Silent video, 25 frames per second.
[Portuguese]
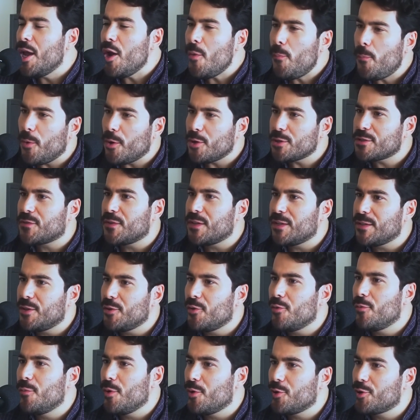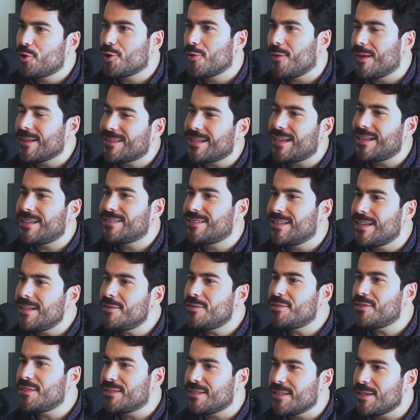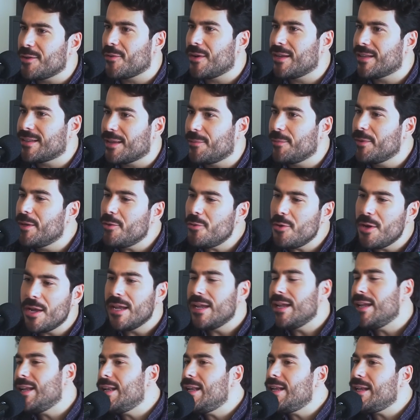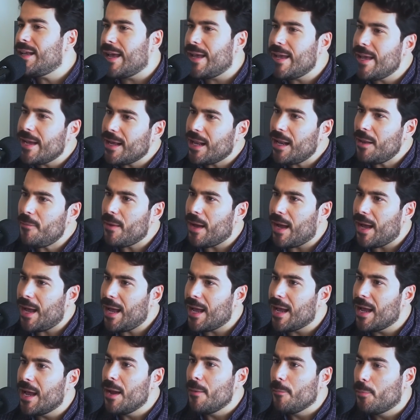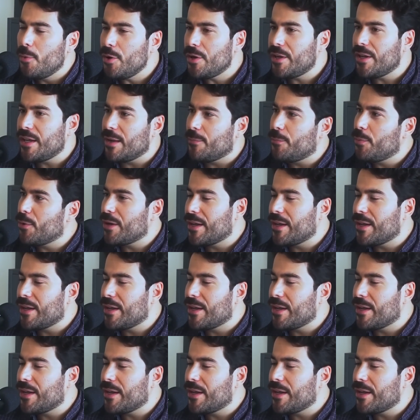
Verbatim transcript: eu posso vender o meu show a 350 mil e ninguém reclamar. Por quê?